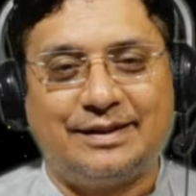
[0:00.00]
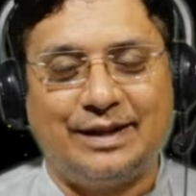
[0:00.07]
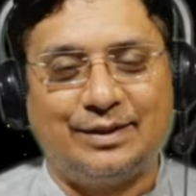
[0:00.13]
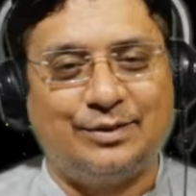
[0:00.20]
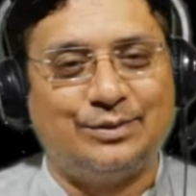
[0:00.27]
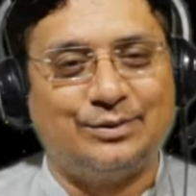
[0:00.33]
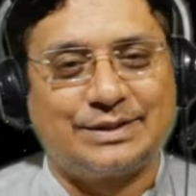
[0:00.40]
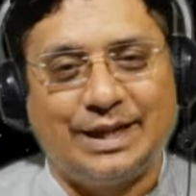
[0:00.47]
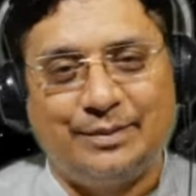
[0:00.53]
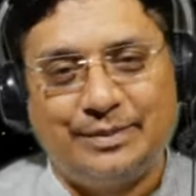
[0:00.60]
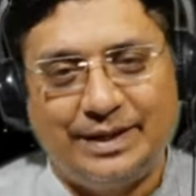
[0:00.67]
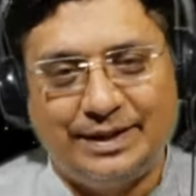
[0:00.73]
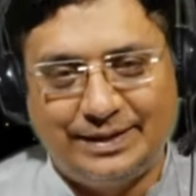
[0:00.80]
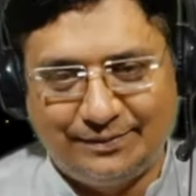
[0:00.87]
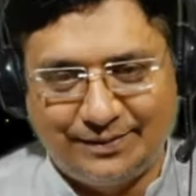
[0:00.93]
कल को उसका
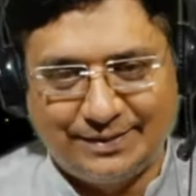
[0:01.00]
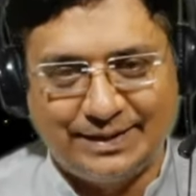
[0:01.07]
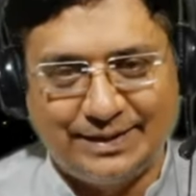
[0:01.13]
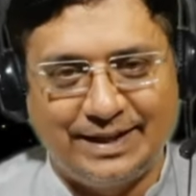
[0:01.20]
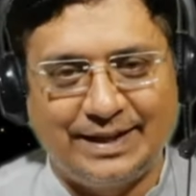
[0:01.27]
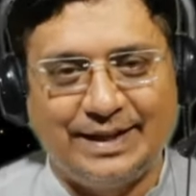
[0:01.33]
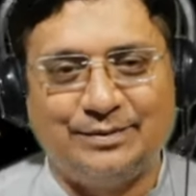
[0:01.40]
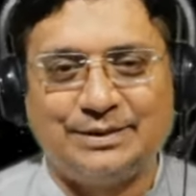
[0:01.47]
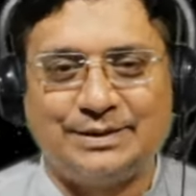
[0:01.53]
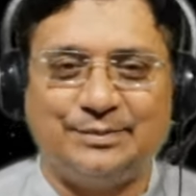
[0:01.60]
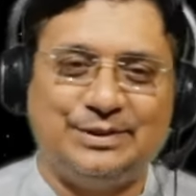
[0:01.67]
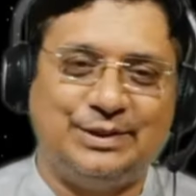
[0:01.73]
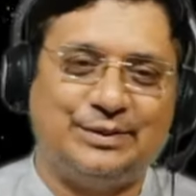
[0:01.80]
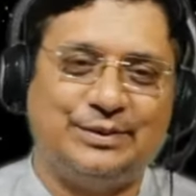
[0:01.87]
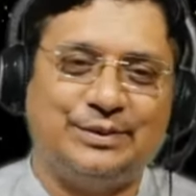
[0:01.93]
अपग्रेडेड वर्जन आ गया वो
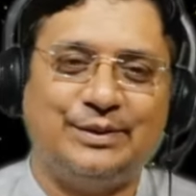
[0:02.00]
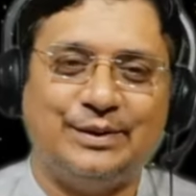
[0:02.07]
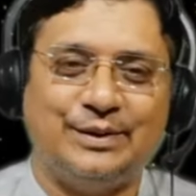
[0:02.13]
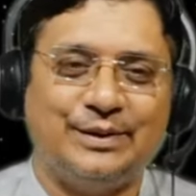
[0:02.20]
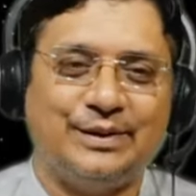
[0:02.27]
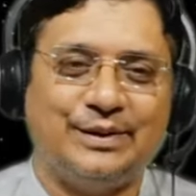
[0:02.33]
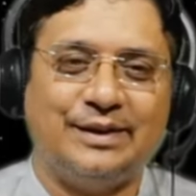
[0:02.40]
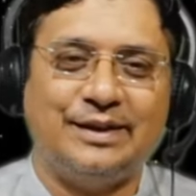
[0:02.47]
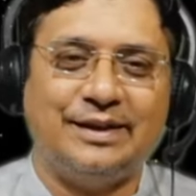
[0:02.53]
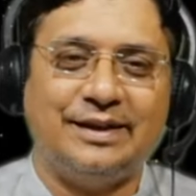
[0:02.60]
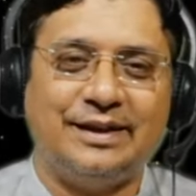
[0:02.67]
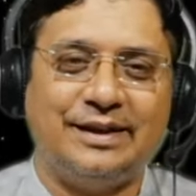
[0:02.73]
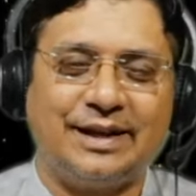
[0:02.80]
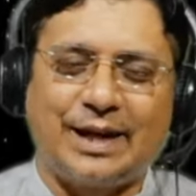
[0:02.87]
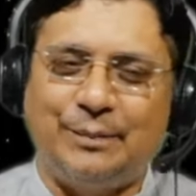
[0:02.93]
सब जीरो
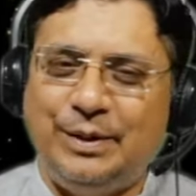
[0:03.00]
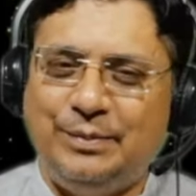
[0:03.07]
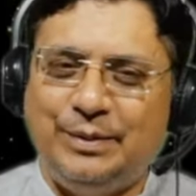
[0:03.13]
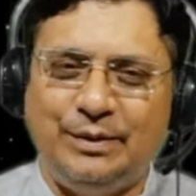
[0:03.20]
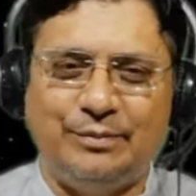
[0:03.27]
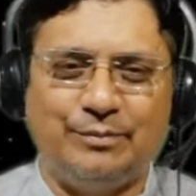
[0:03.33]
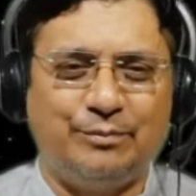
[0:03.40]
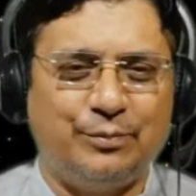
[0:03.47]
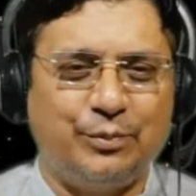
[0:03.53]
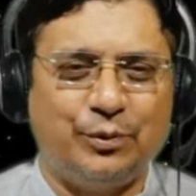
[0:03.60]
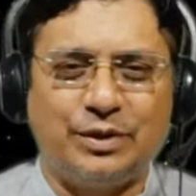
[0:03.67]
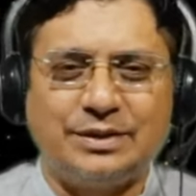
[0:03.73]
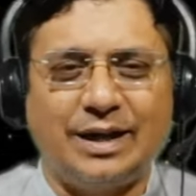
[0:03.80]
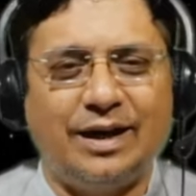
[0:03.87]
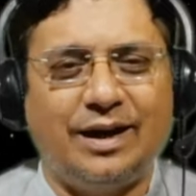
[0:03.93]
कभी भी
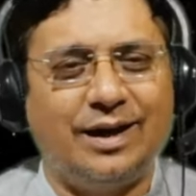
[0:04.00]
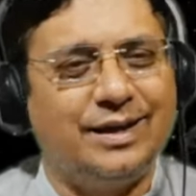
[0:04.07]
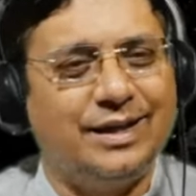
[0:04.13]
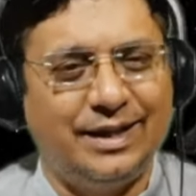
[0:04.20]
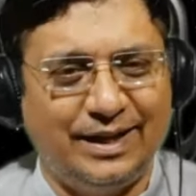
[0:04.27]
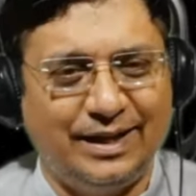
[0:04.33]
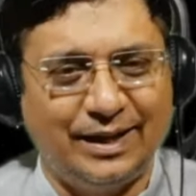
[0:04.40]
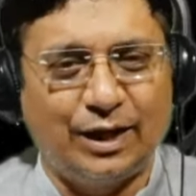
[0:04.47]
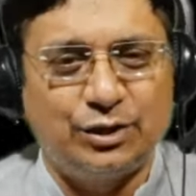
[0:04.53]
पूर्णता आ ही नहीं